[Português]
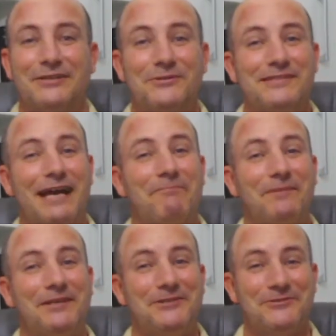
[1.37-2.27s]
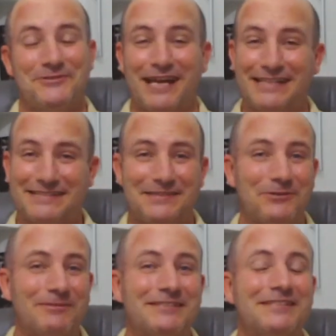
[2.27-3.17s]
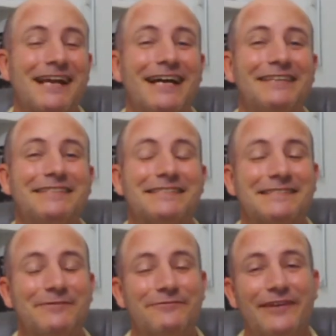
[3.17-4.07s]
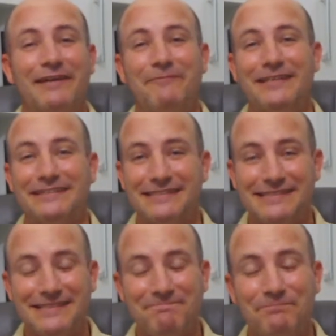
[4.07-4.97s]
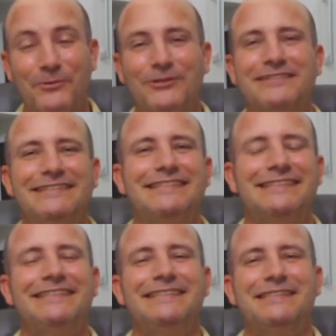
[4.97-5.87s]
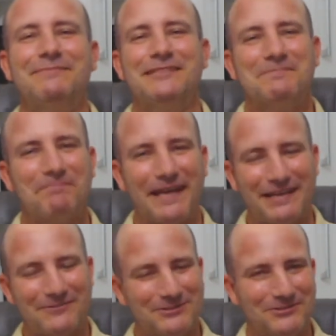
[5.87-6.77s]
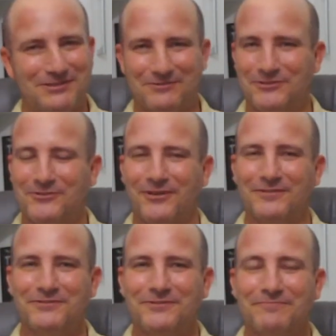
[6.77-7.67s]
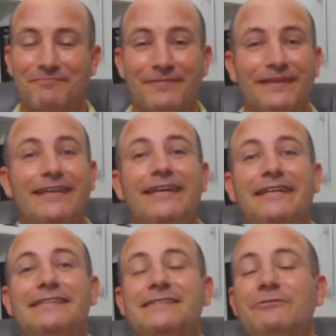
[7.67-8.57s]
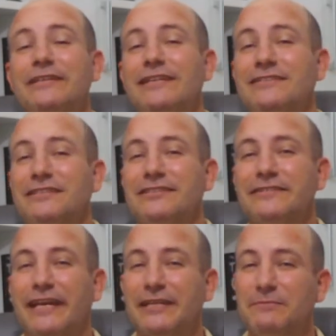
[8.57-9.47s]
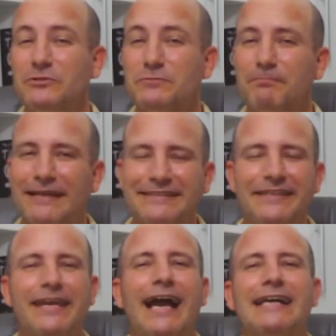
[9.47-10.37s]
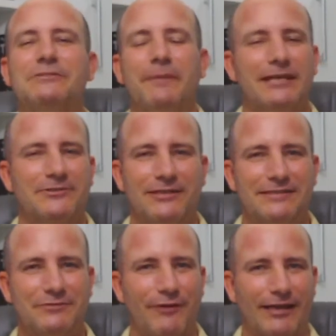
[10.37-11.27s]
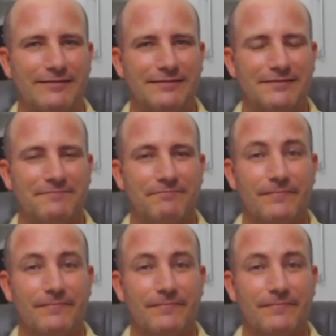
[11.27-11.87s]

Os arpejos, assim como as escalas, são ferramentas importantíssimas para a construção de solos. E são deles que extraímos materiais para as nossas frases.